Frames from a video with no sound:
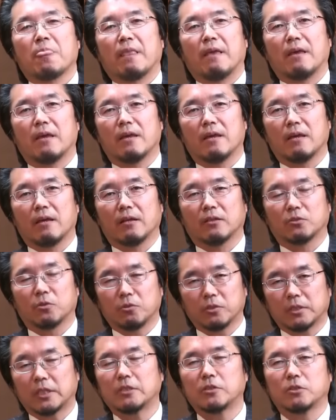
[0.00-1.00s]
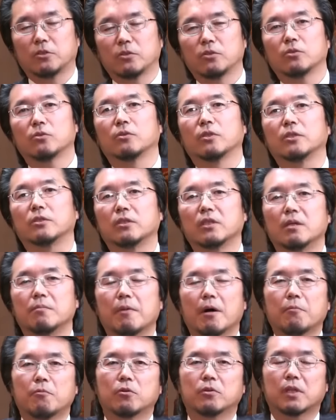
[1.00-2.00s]
えー、そういった自由をですね
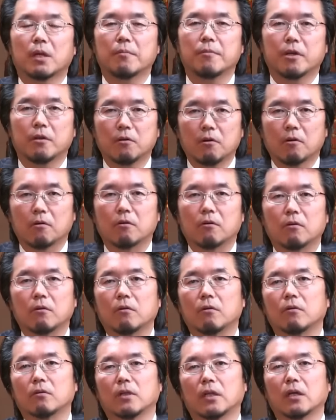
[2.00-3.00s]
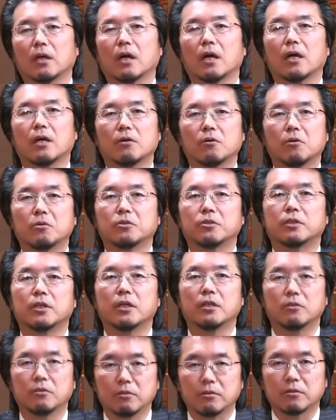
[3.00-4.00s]
守るための戦いをし
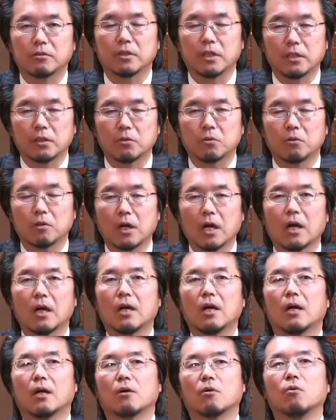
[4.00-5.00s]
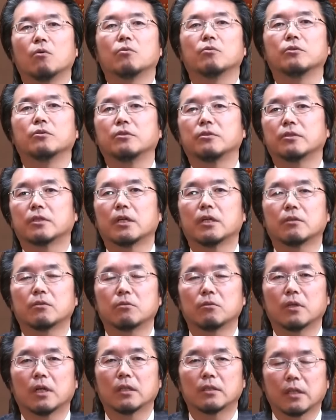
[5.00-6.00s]
ている政党が幸福実現
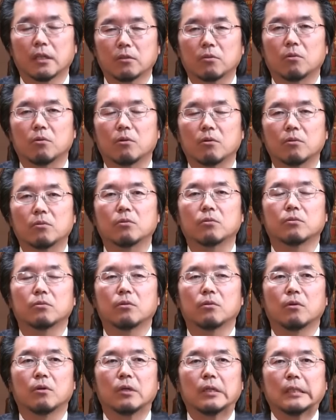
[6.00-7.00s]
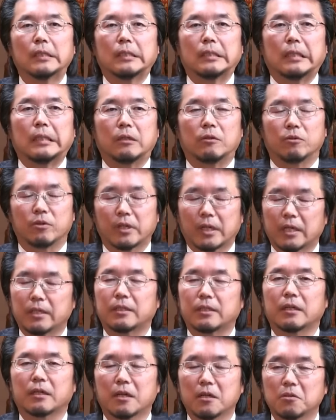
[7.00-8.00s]
党なんだということをご理解
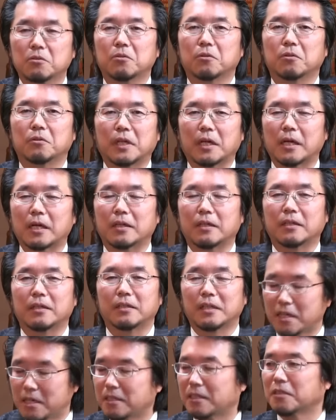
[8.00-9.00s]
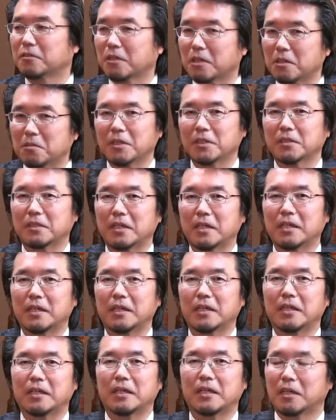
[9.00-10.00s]
いただけると大変助かります。
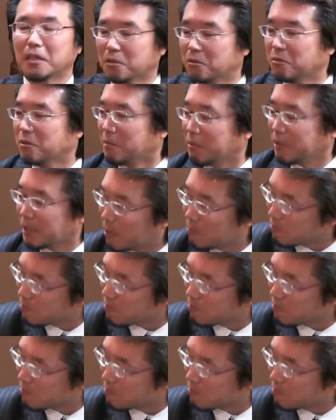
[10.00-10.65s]
えー、ありがとうございました。